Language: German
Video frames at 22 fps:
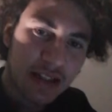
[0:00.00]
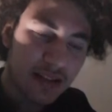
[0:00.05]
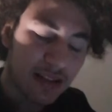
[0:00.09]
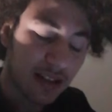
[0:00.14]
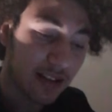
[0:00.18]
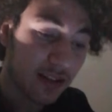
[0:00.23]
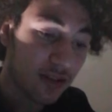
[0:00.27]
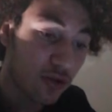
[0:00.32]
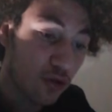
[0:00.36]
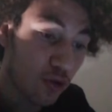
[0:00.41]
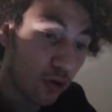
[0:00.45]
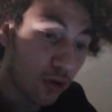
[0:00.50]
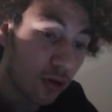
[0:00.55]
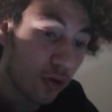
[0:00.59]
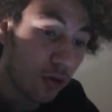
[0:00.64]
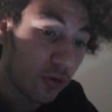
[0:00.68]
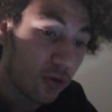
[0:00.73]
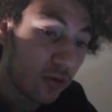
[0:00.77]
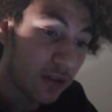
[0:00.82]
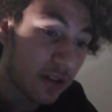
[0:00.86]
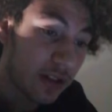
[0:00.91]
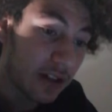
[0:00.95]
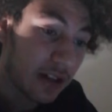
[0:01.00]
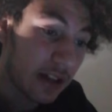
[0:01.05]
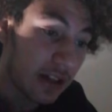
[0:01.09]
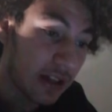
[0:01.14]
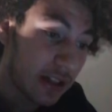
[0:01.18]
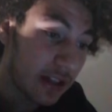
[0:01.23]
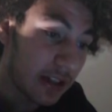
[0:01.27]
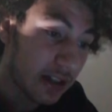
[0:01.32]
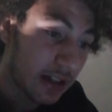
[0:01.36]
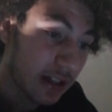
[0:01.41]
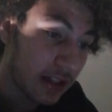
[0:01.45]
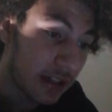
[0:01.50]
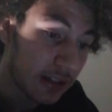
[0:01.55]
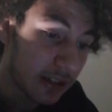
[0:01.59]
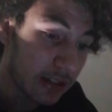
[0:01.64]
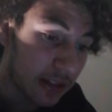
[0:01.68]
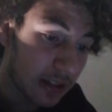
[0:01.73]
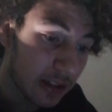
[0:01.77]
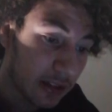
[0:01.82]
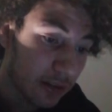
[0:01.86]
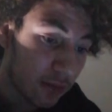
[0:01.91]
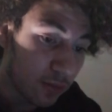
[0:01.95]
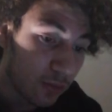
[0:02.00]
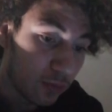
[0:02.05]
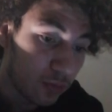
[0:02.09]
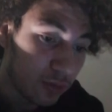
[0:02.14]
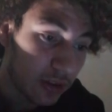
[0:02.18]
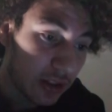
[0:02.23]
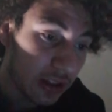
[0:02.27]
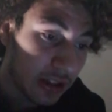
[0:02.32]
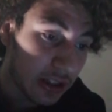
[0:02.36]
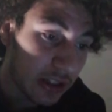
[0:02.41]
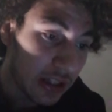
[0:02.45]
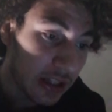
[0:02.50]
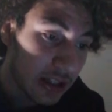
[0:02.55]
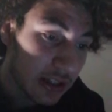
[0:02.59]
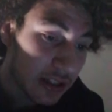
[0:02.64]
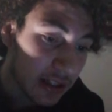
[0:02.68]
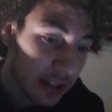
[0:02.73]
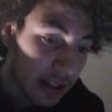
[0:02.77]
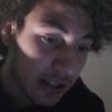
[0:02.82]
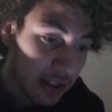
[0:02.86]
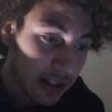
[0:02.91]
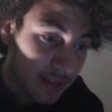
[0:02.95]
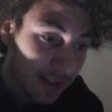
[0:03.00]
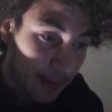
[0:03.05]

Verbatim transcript: Sassiolo gegen Udinese,